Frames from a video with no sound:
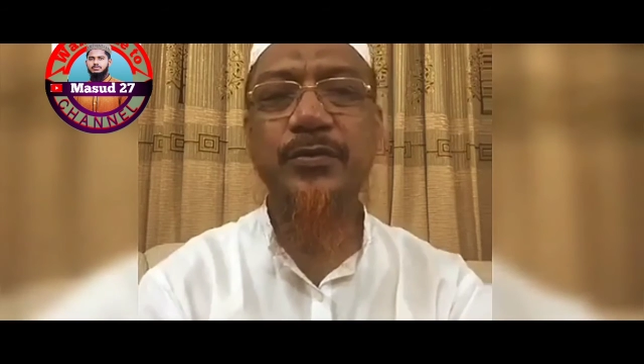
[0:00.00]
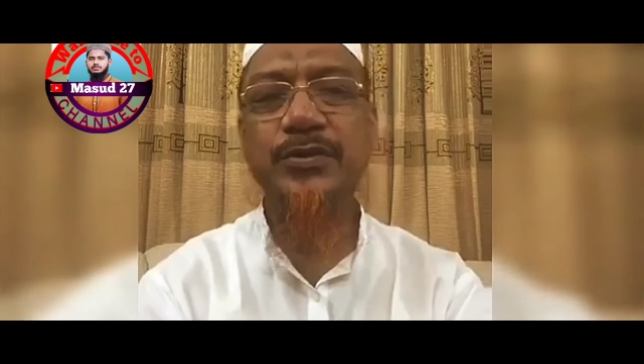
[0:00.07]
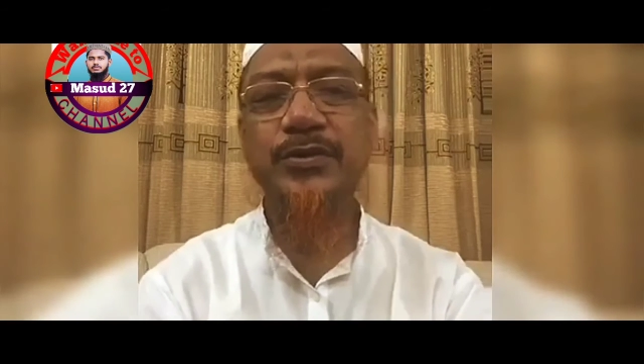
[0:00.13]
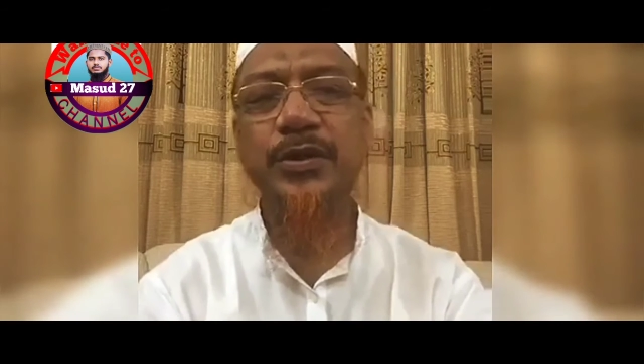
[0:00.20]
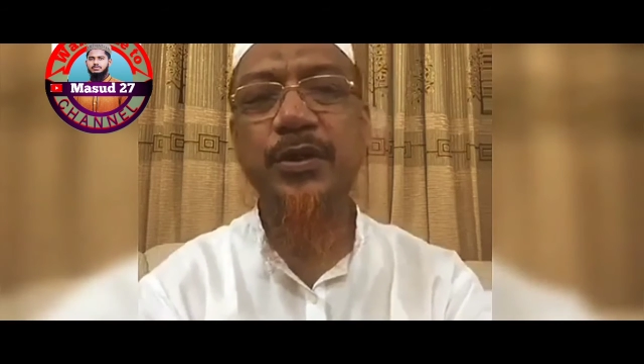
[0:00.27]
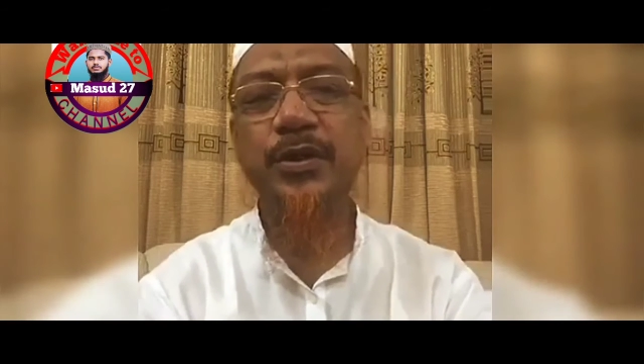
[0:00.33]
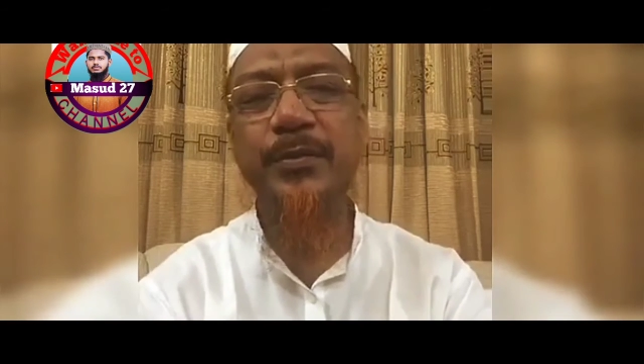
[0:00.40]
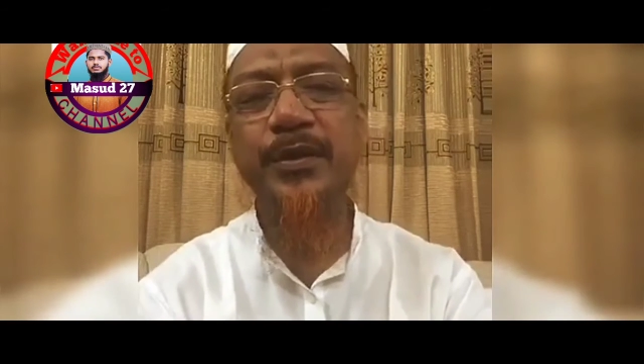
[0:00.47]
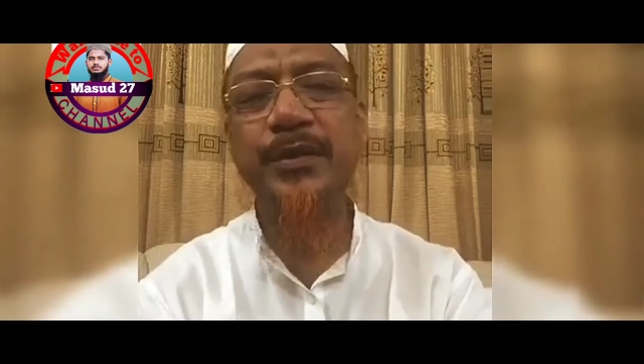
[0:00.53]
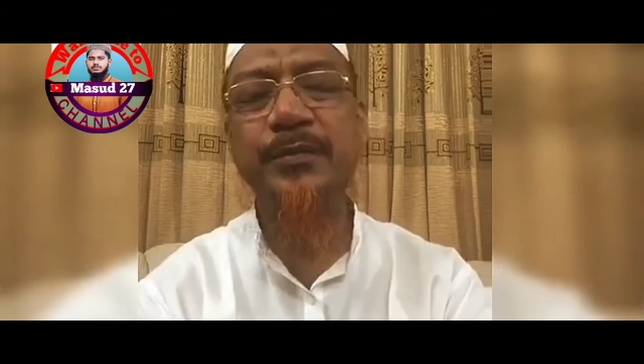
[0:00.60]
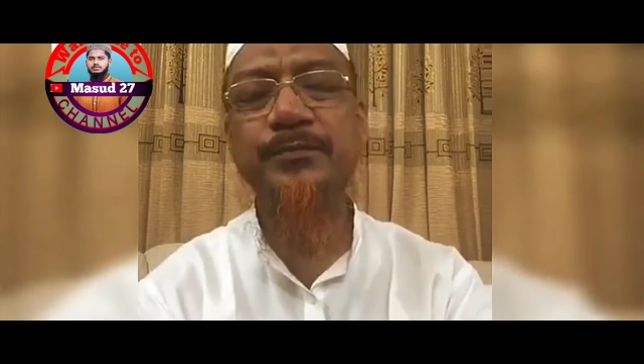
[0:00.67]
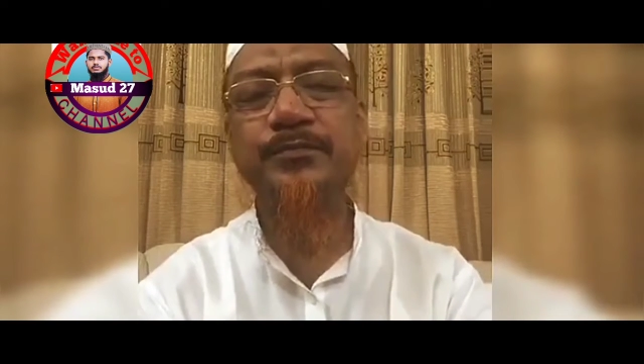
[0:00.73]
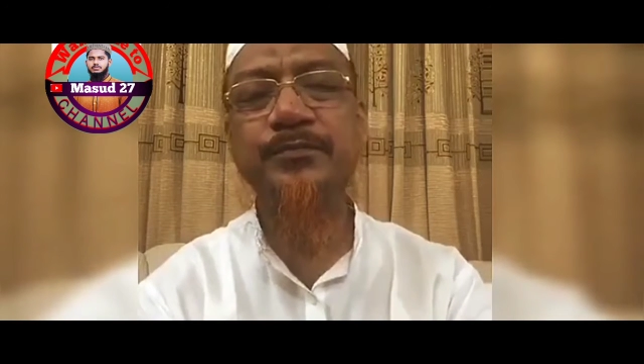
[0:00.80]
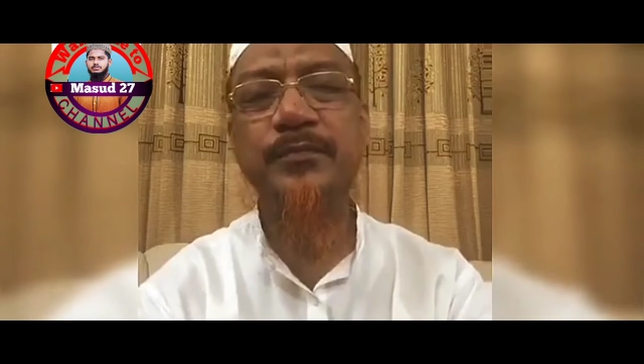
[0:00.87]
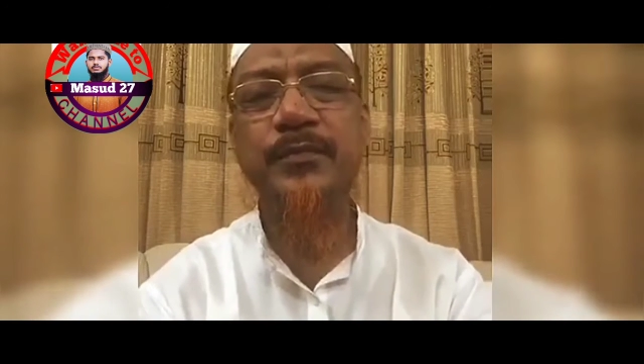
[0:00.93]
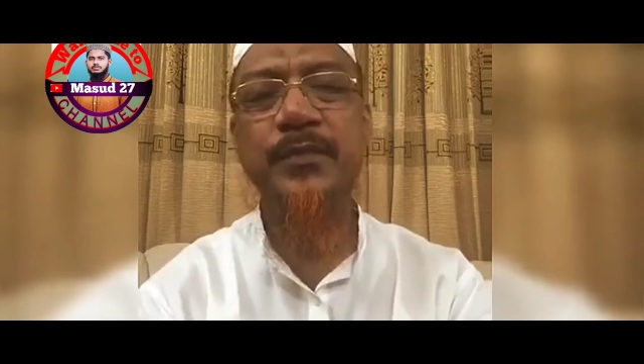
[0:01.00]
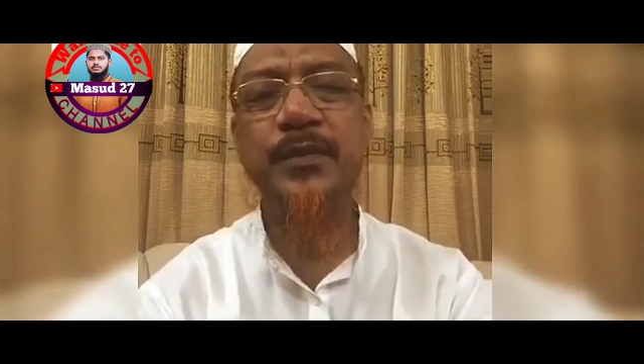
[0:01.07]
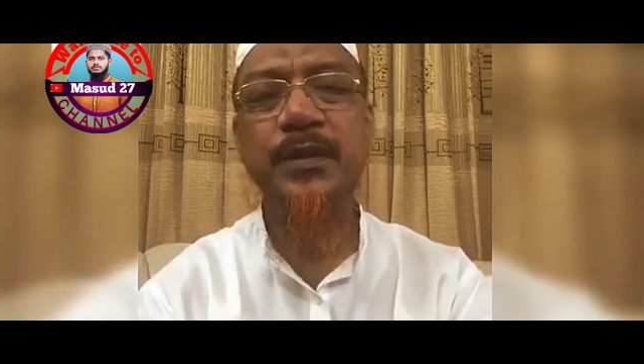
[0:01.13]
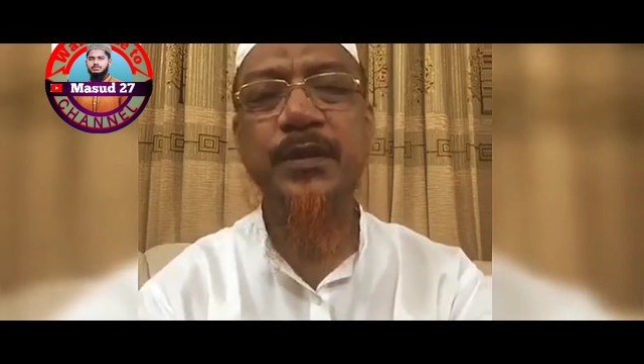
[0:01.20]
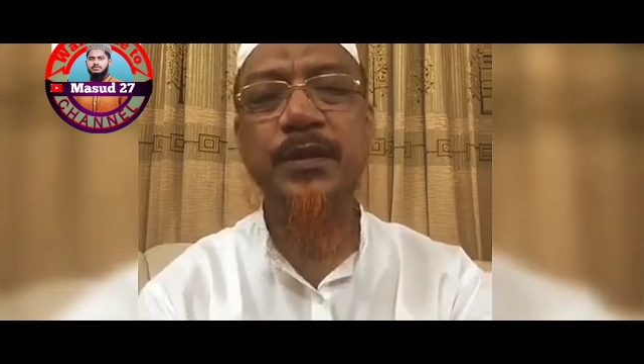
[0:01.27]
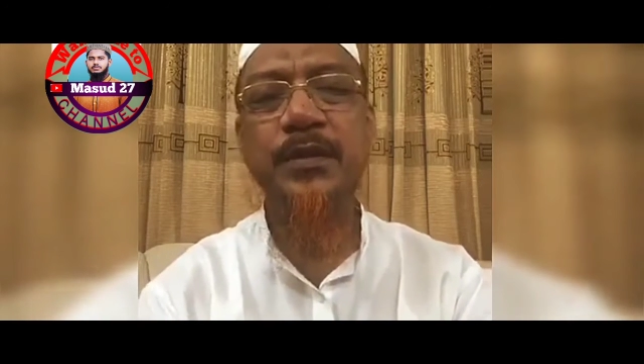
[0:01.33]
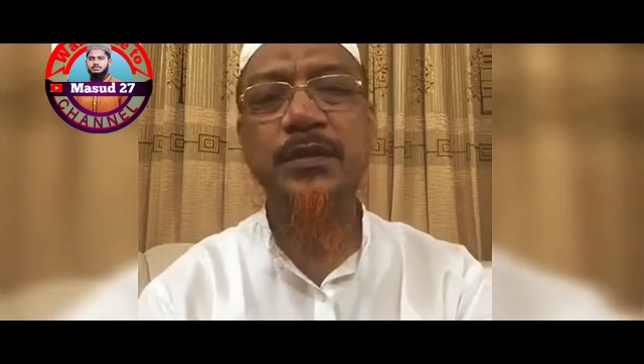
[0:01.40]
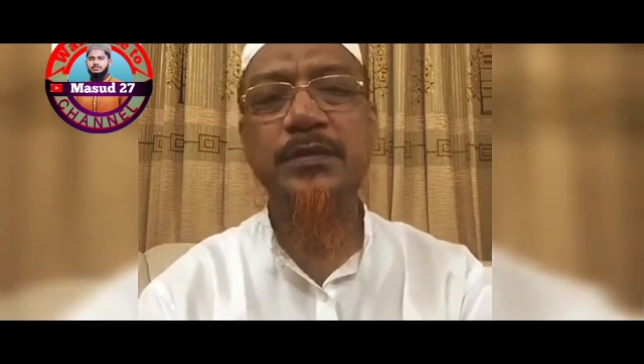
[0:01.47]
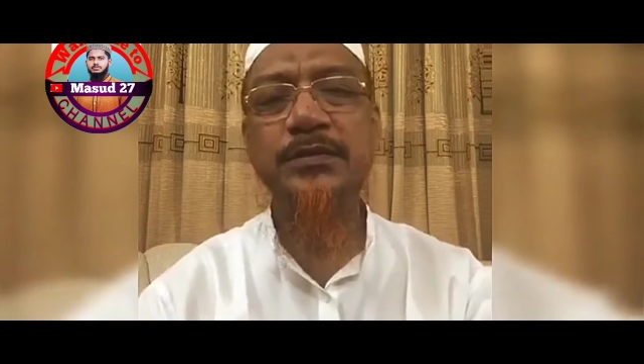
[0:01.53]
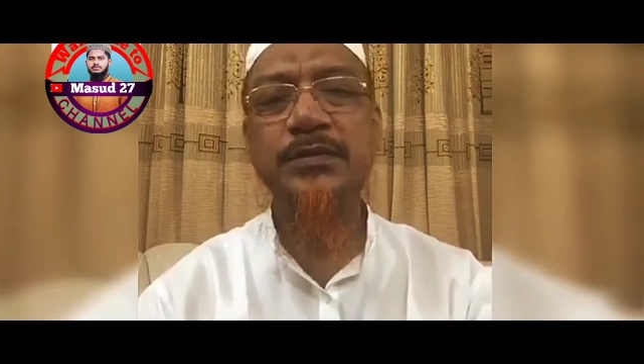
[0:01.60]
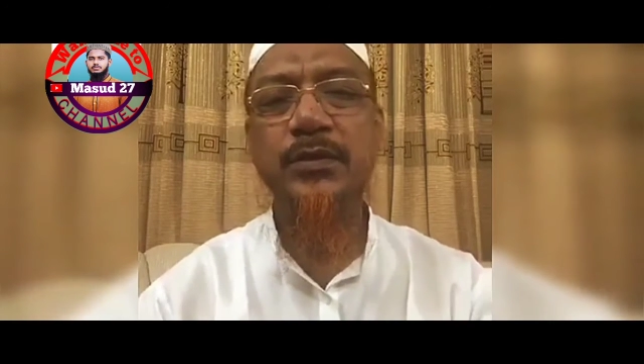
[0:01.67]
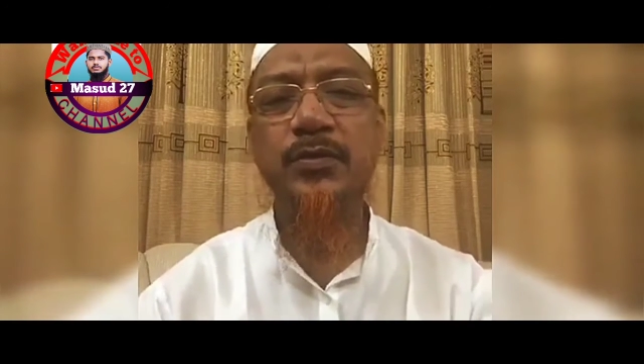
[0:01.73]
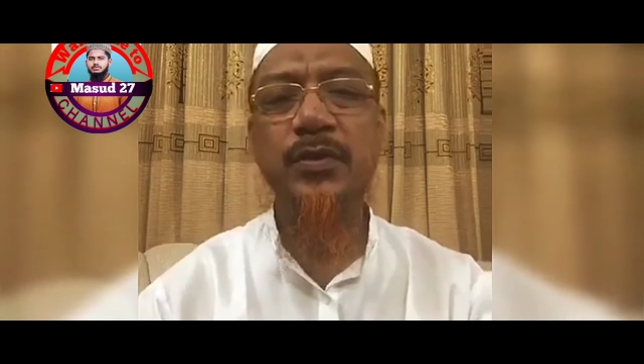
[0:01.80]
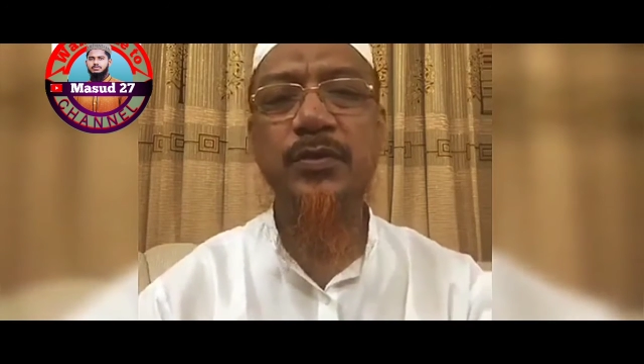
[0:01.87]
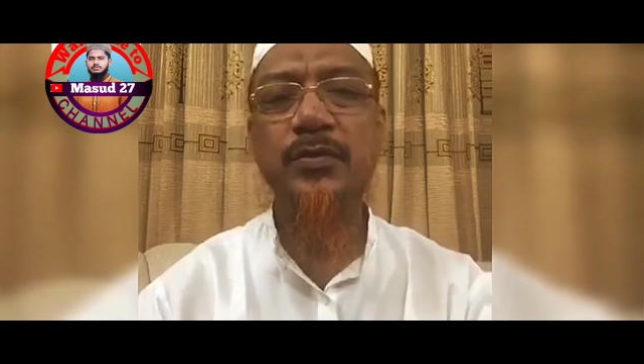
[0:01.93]
ঢেলেছ
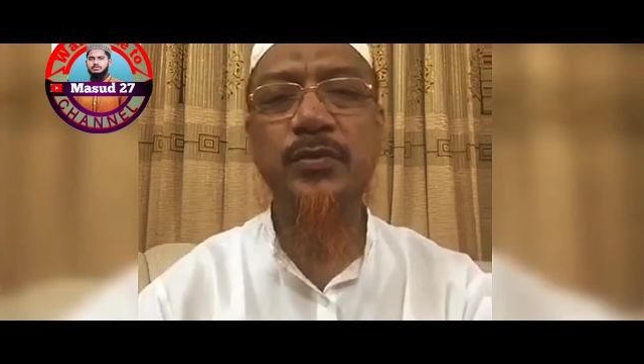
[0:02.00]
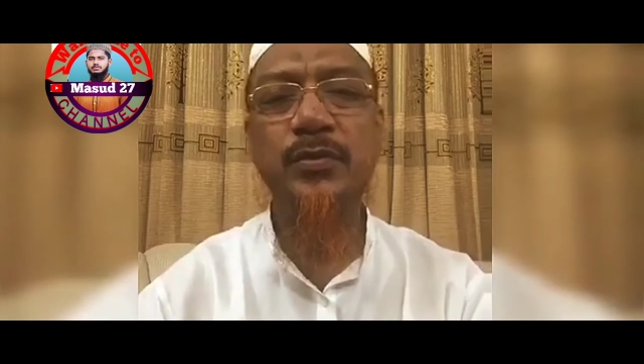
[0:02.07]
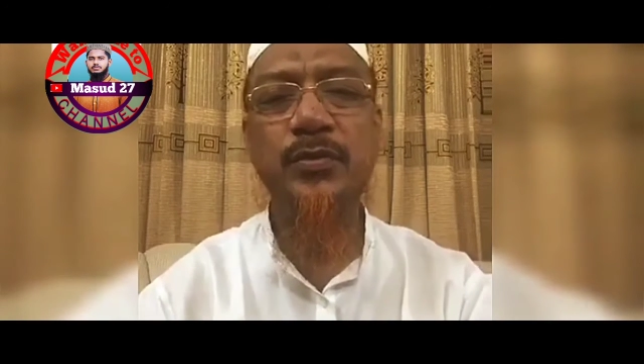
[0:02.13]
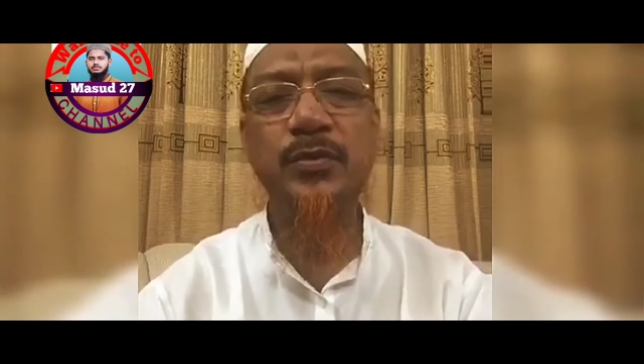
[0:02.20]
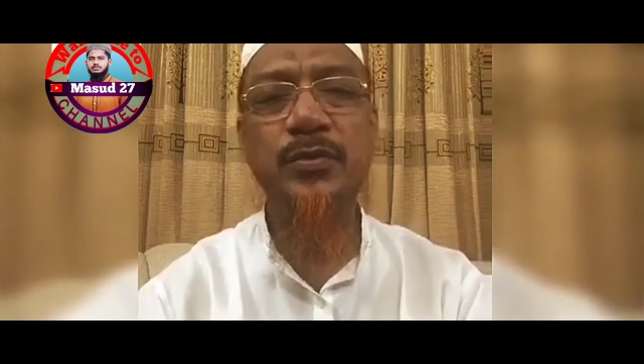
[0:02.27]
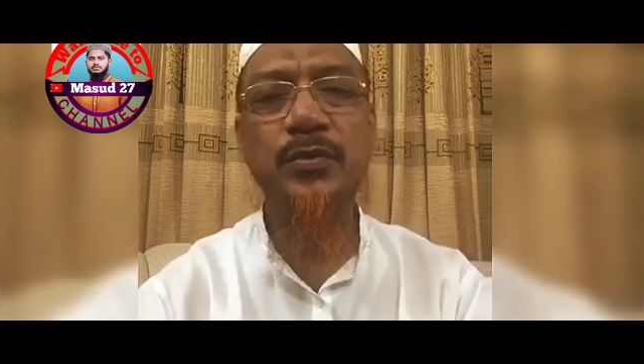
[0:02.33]
যে গত